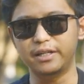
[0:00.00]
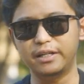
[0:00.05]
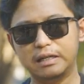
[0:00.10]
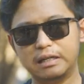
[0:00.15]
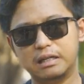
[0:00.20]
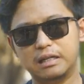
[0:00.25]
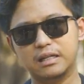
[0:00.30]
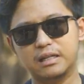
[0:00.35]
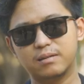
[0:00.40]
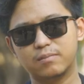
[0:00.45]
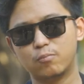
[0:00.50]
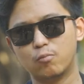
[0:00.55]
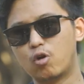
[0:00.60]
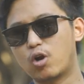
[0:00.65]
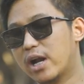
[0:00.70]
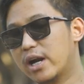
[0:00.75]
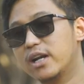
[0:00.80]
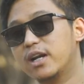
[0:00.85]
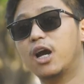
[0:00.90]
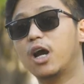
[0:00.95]
ini
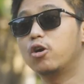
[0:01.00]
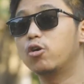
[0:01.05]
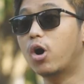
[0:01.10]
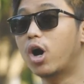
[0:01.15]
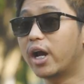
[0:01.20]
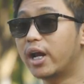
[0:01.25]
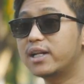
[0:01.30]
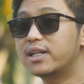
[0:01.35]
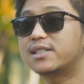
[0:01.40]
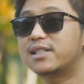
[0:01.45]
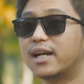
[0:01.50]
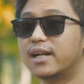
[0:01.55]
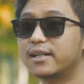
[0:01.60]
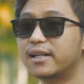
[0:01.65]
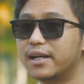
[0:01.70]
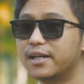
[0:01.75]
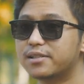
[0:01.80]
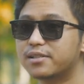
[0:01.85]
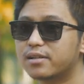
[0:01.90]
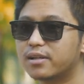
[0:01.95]
bukan dengan uang instan
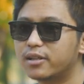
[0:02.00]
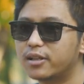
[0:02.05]
guys.